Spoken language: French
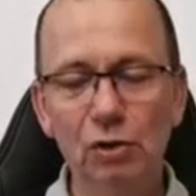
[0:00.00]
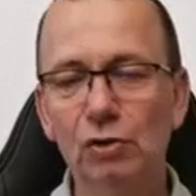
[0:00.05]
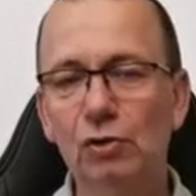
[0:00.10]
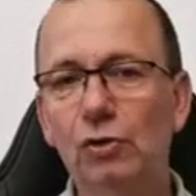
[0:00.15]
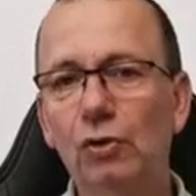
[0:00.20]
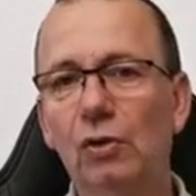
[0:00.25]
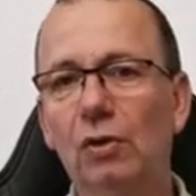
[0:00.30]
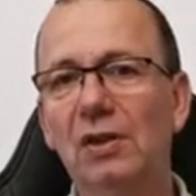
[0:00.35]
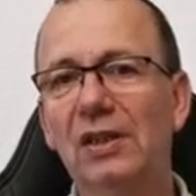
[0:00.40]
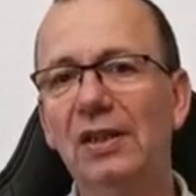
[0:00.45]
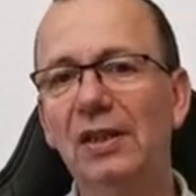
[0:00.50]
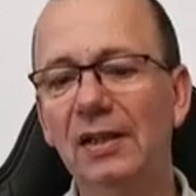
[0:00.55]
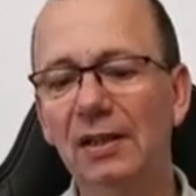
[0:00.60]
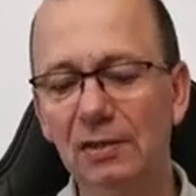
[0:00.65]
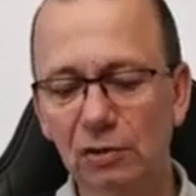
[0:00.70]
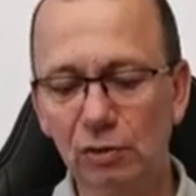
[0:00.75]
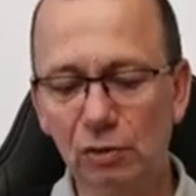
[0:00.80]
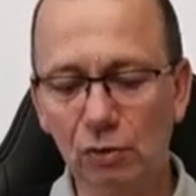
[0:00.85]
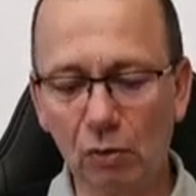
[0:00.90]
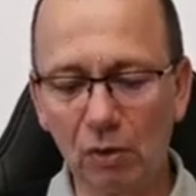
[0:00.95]
Sur
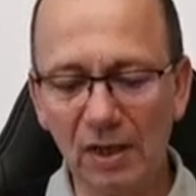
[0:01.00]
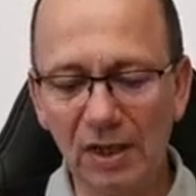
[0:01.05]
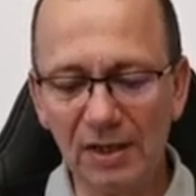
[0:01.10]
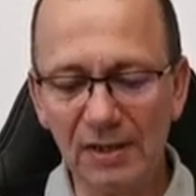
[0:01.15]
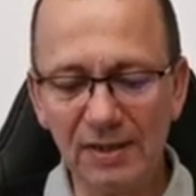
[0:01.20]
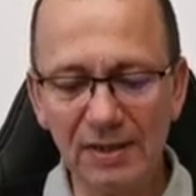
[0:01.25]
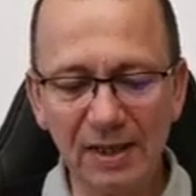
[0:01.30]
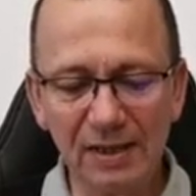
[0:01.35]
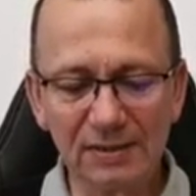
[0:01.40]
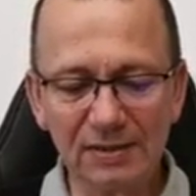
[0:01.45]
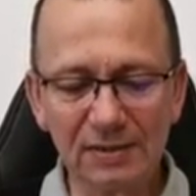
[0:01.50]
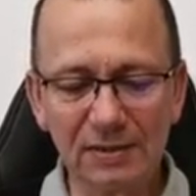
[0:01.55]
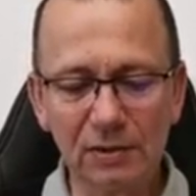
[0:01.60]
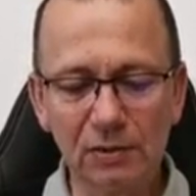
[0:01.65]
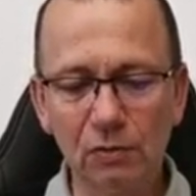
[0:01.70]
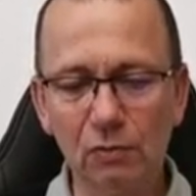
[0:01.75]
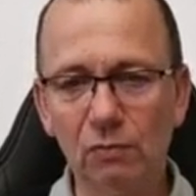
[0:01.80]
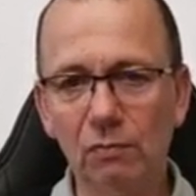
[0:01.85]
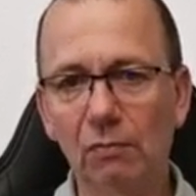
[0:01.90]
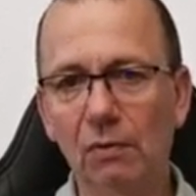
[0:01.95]
qui Sur les
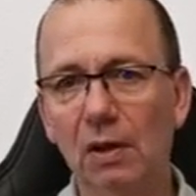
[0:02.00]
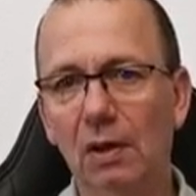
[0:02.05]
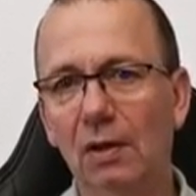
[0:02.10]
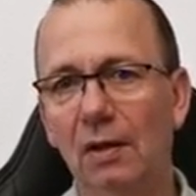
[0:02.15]
nations.